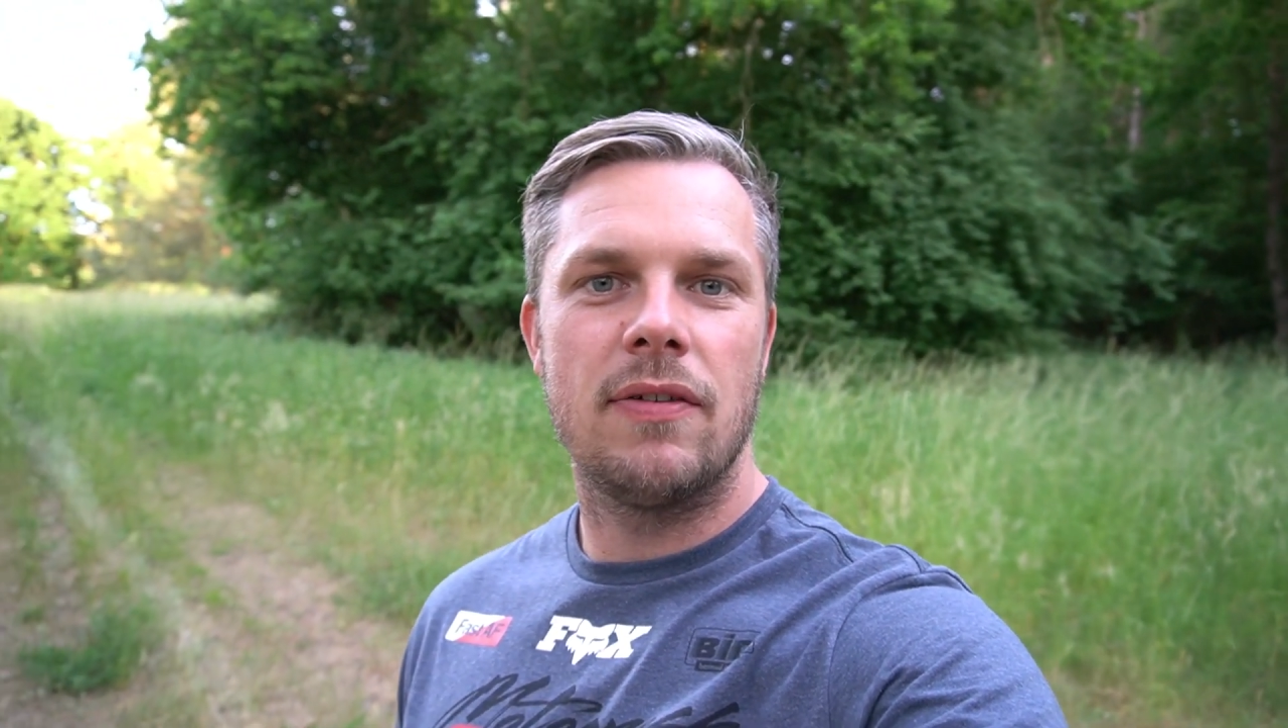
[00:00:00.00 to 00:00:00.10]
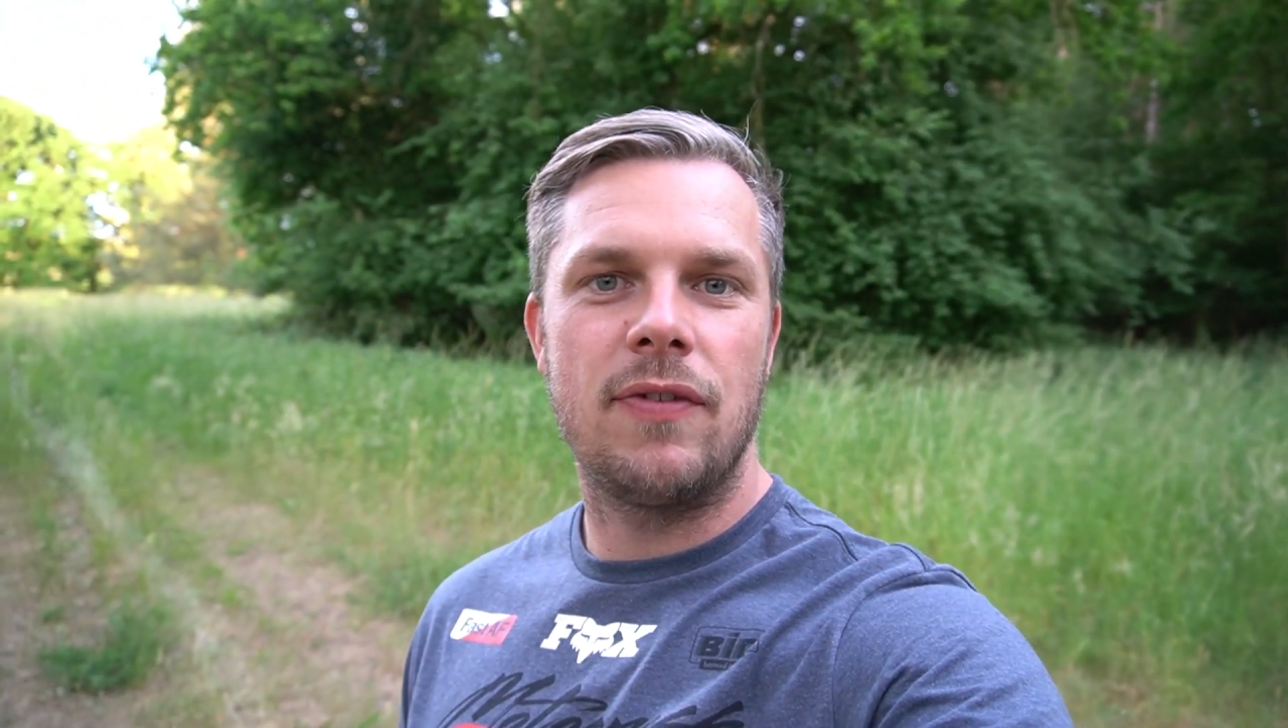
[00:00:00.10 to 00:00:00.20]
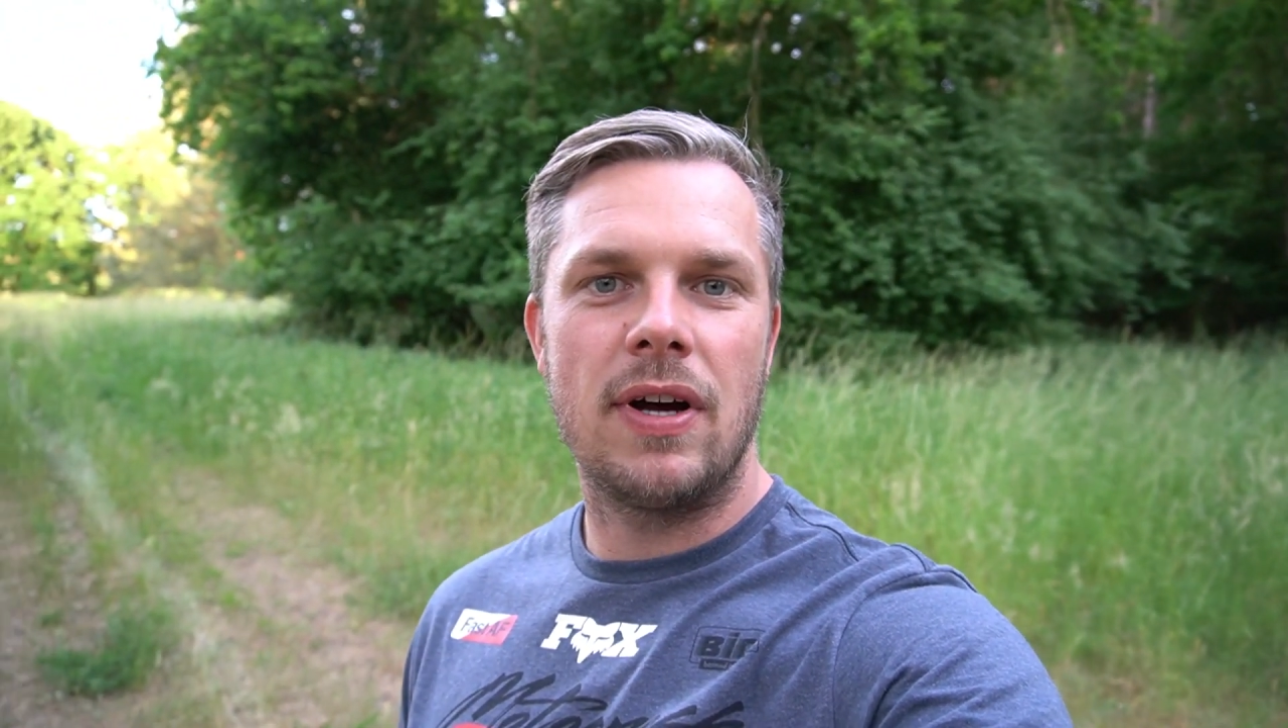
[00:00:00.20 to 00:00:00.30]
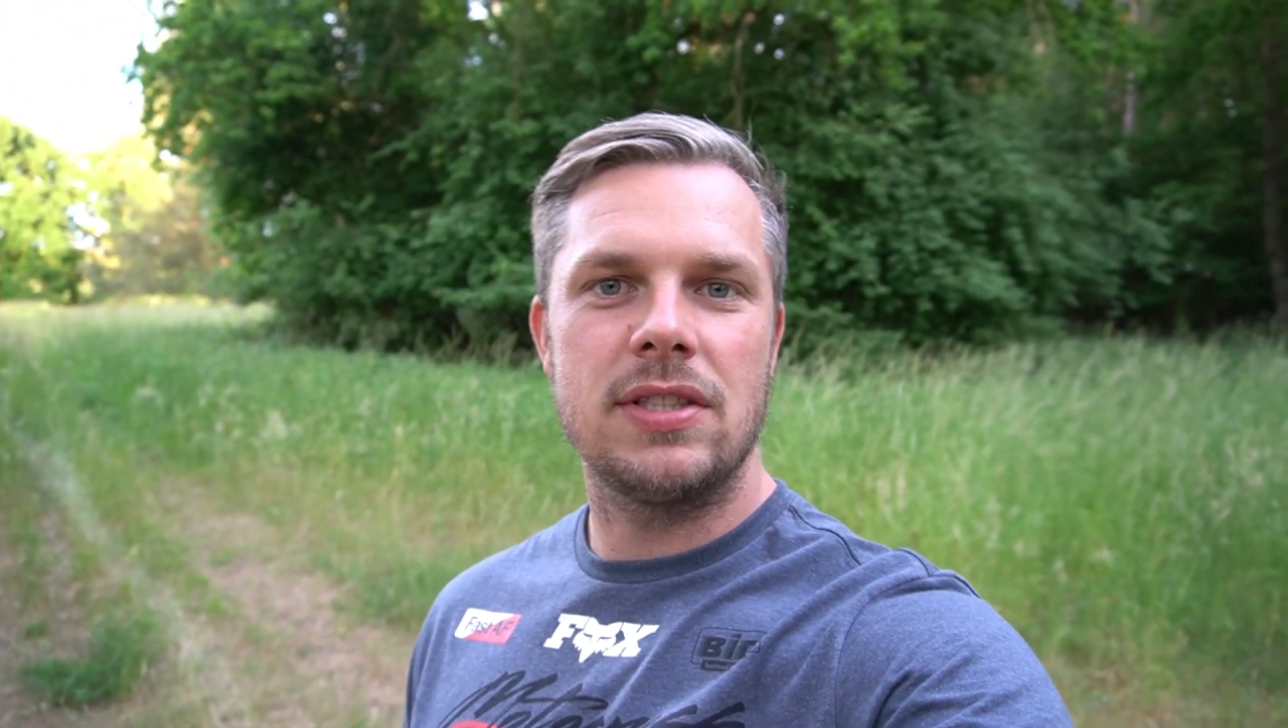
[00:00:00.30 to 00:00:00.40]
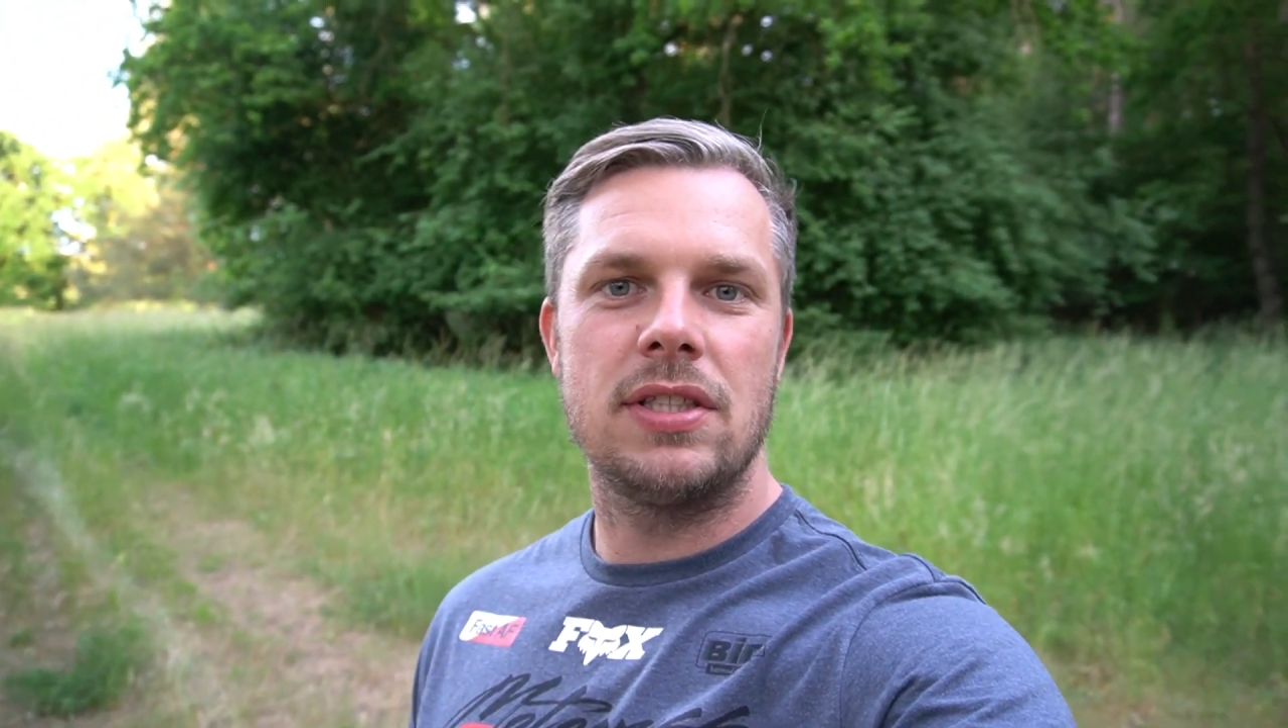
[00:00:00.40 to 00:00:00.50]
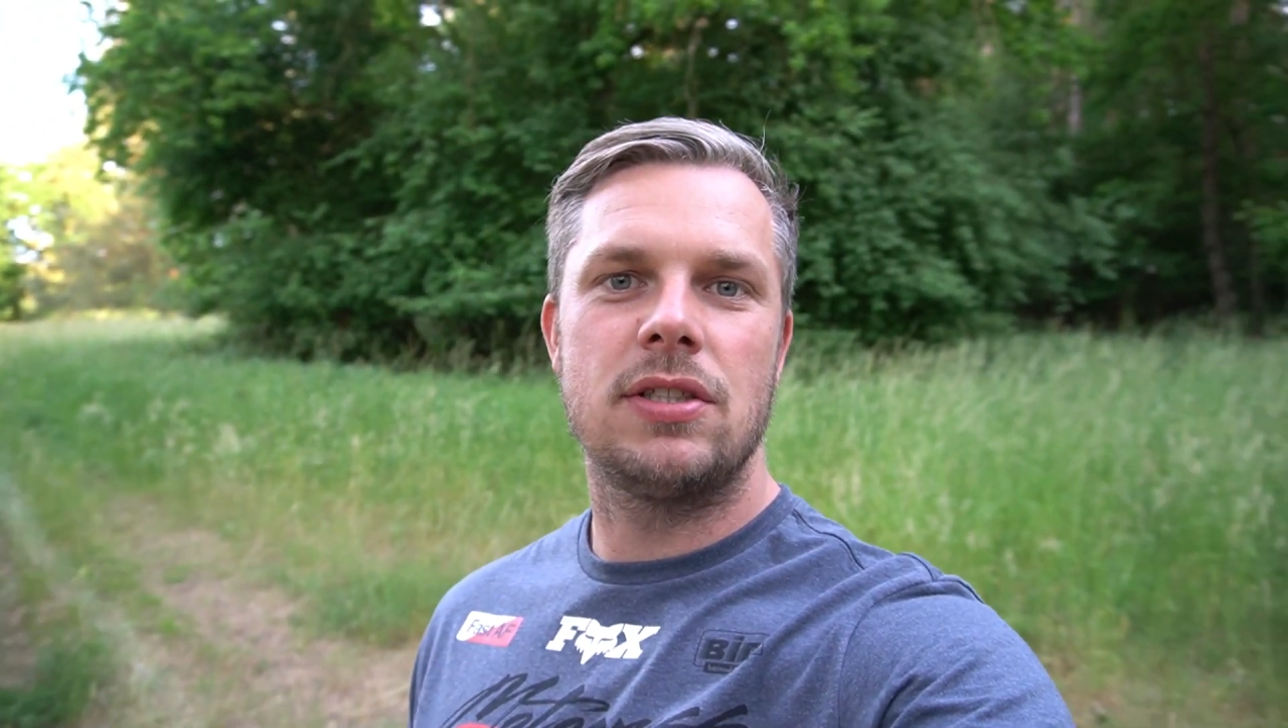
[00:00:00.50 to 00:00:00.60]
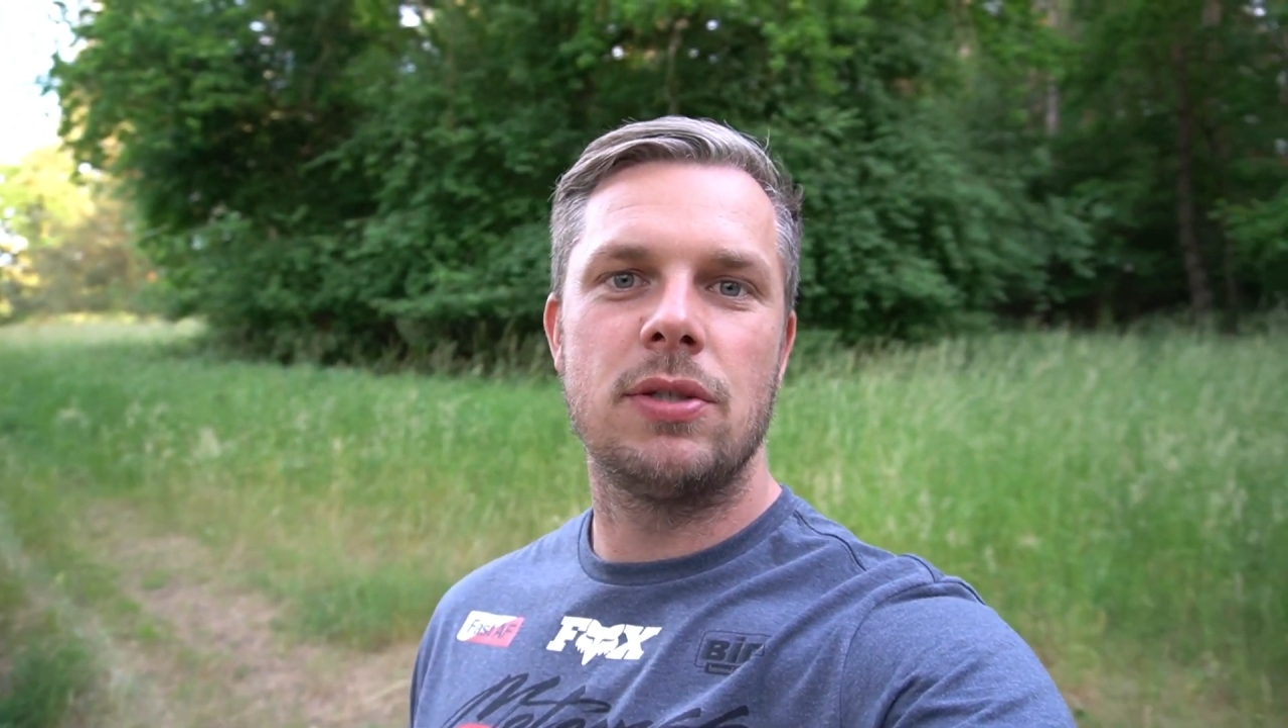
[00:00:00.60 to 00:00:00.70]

Fazit